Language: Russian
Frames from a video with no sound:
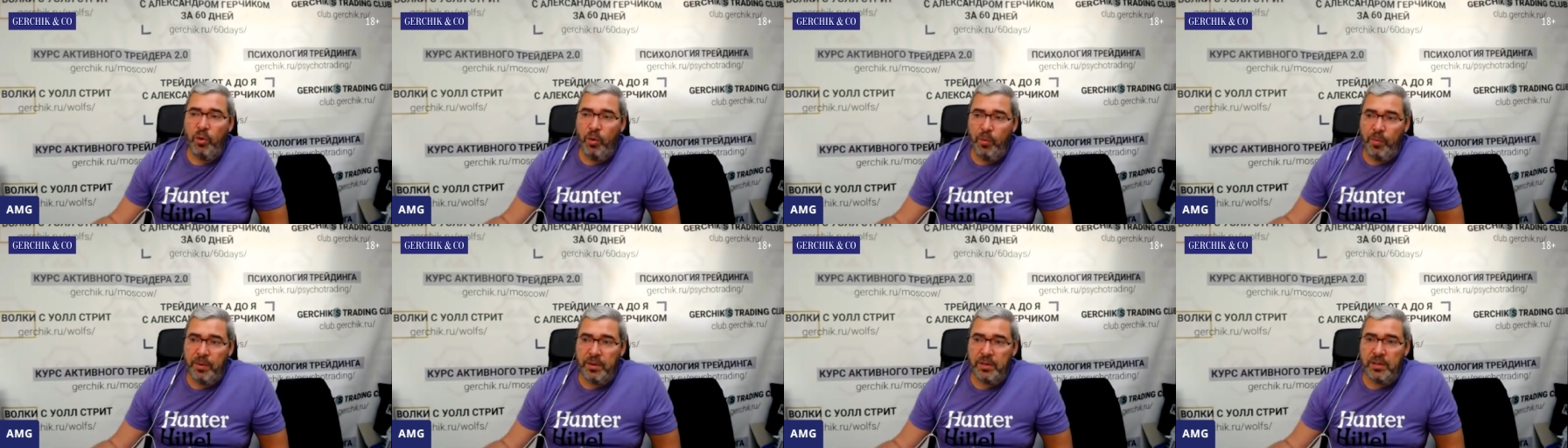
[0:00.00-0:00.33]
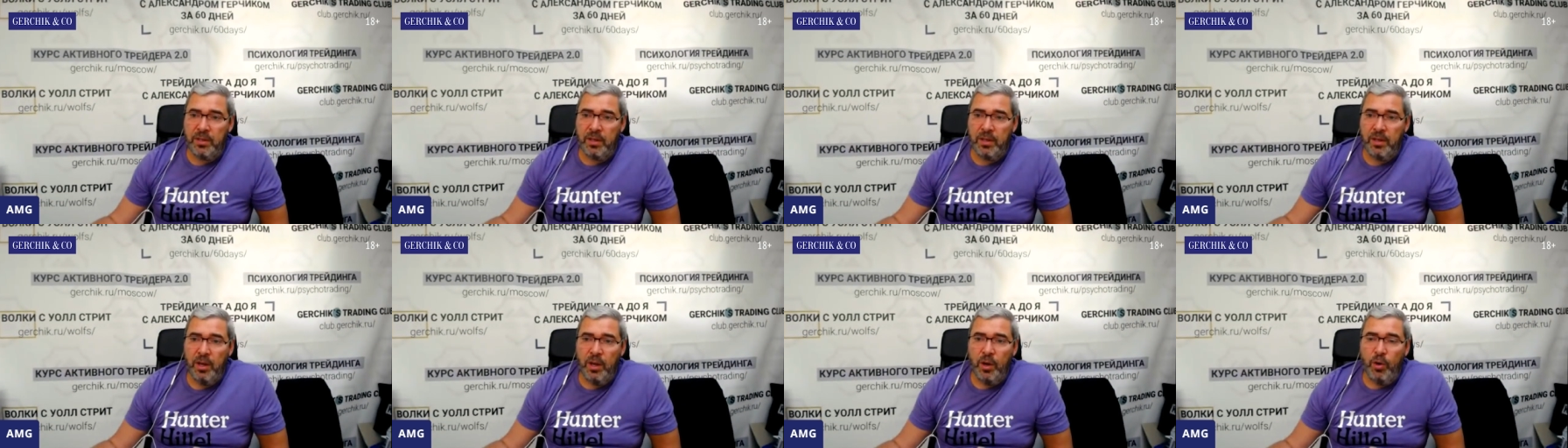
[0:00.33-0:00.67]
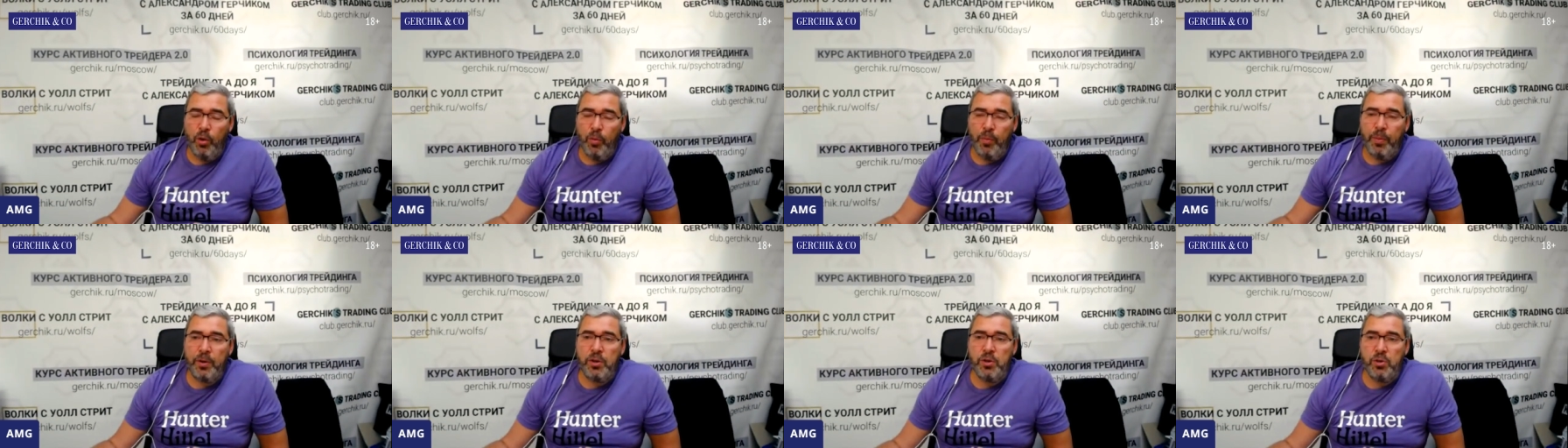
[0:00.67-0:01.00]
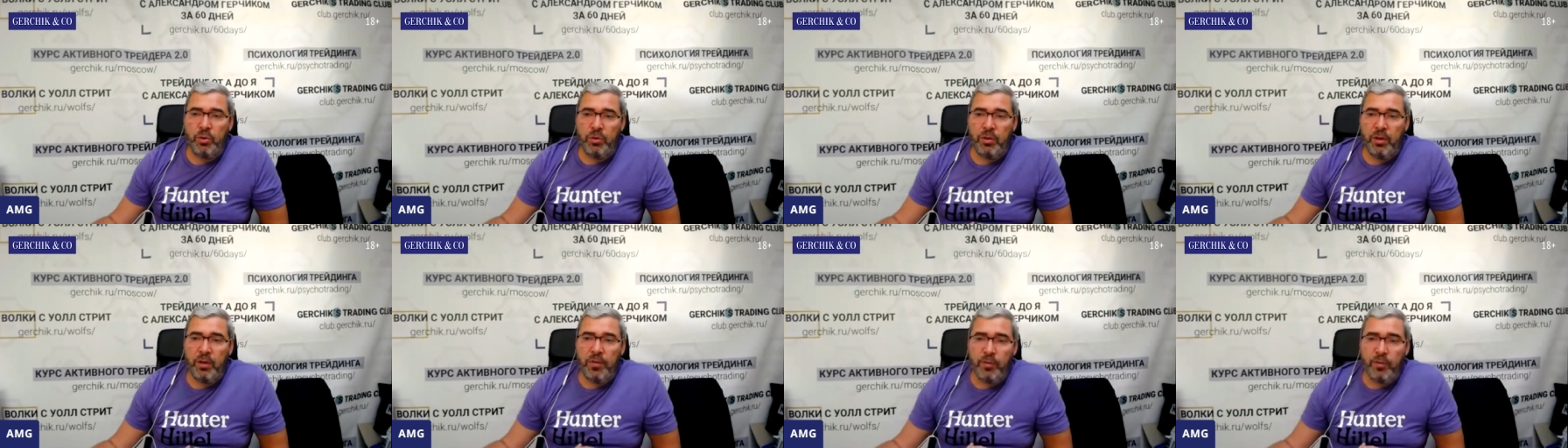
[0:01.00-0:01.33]
образно
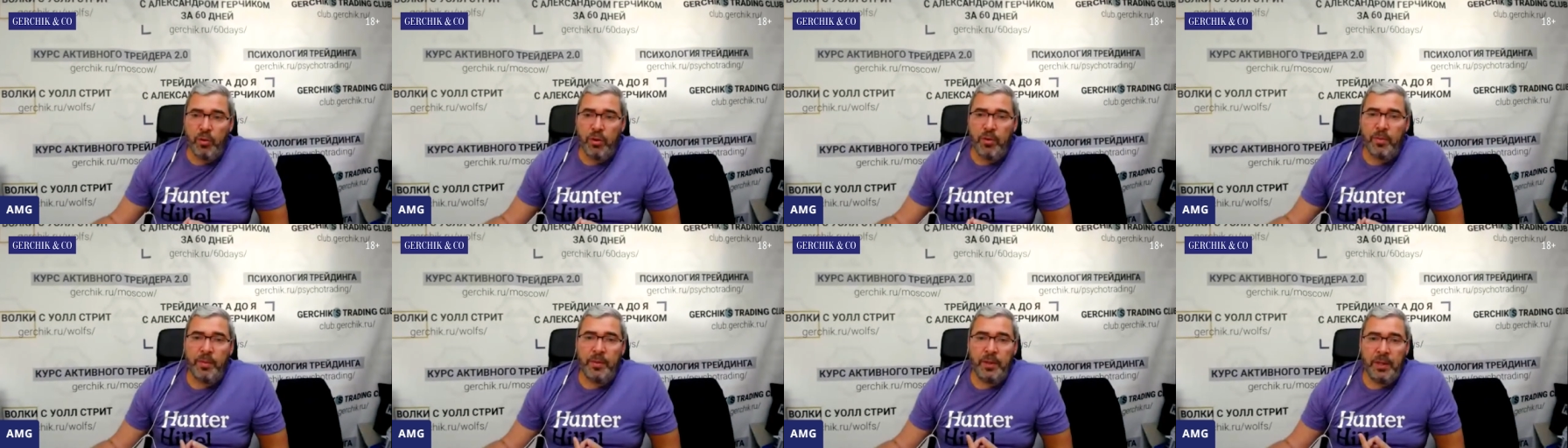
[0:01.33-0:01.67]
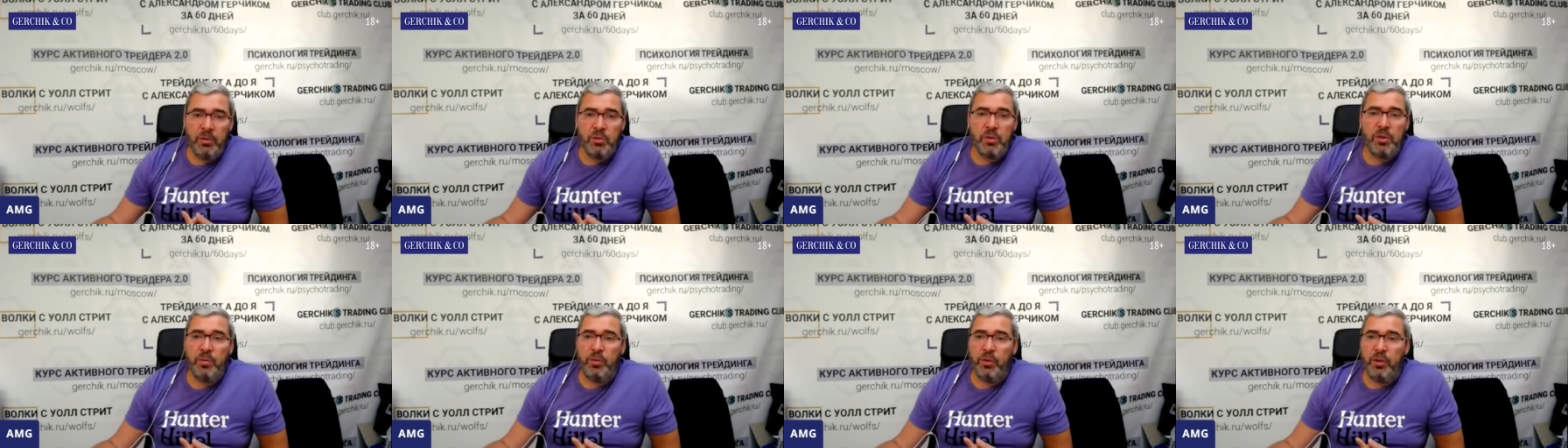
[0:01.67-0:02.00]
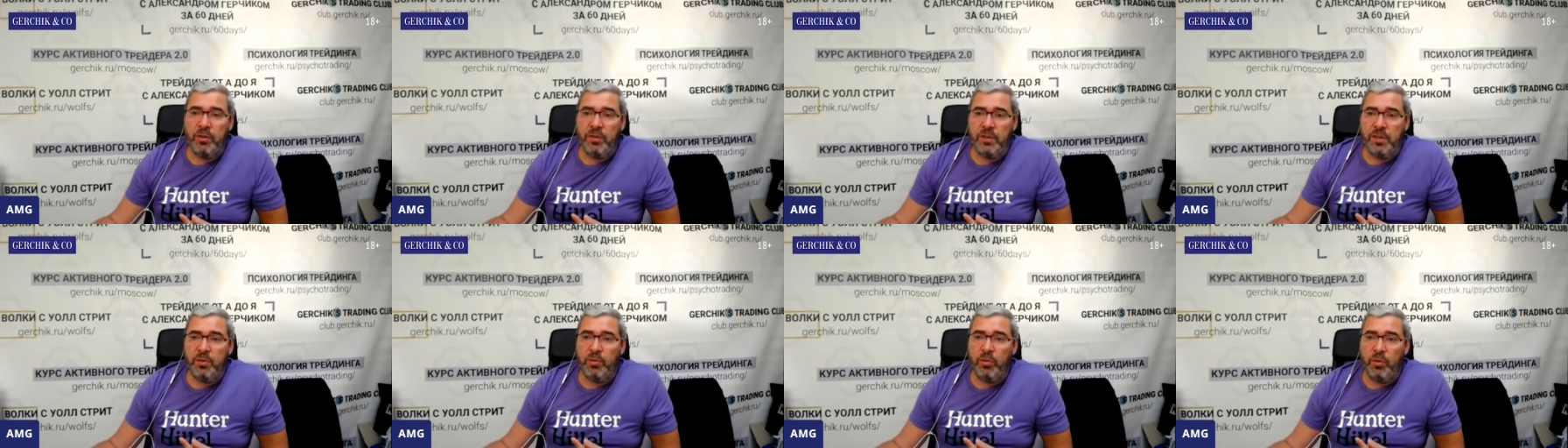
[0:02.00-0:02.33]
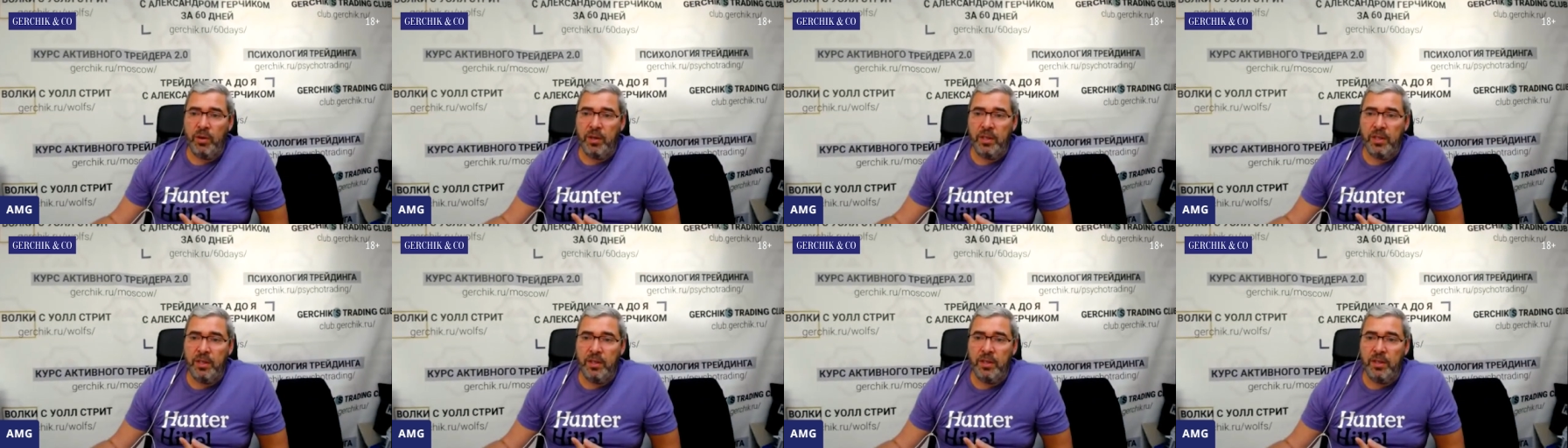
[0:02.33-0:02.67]
упрощенная форма, нужно будет
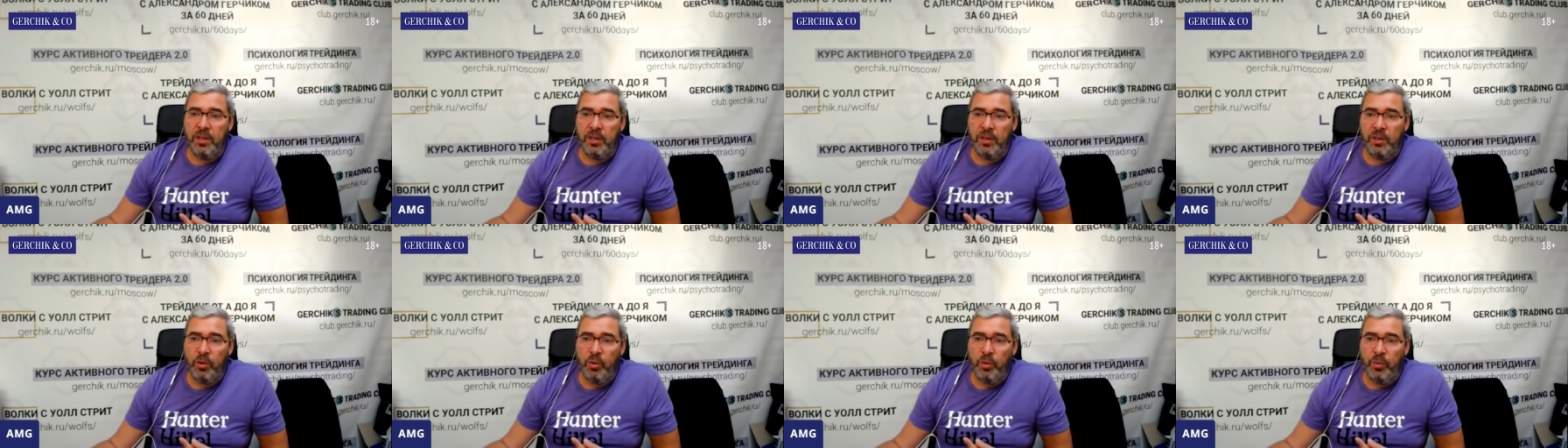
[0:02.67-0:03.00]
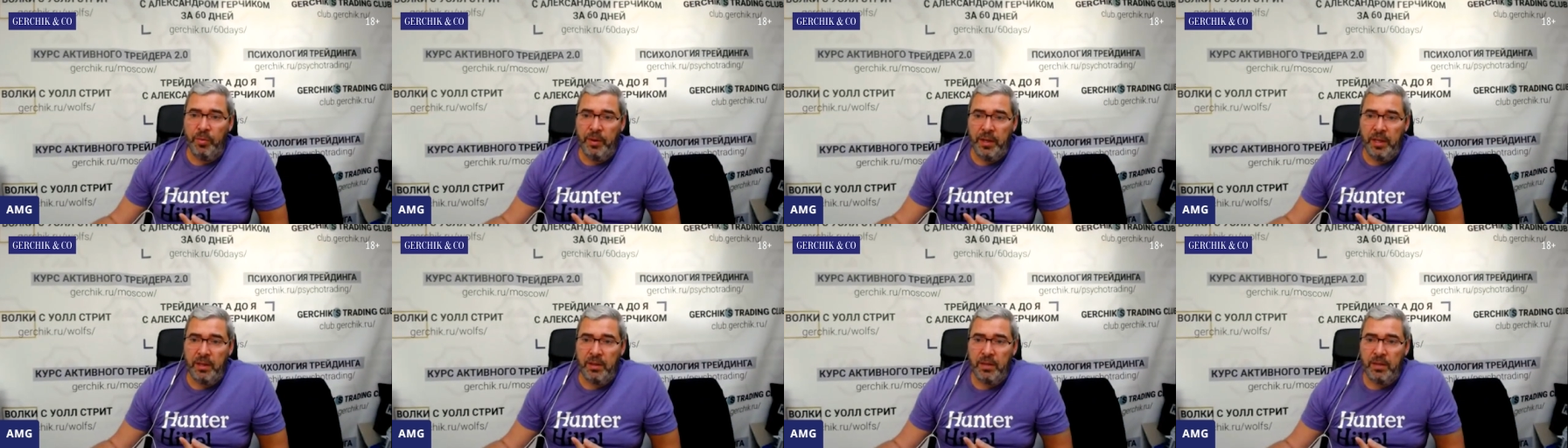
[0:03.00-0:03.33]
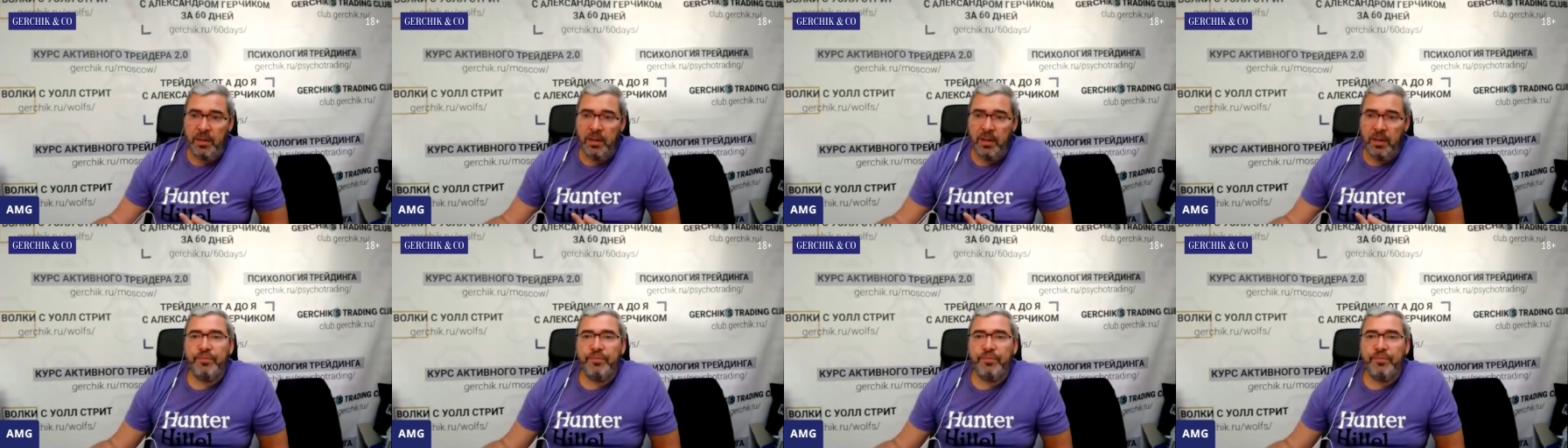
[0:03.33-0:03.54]
всего один документ.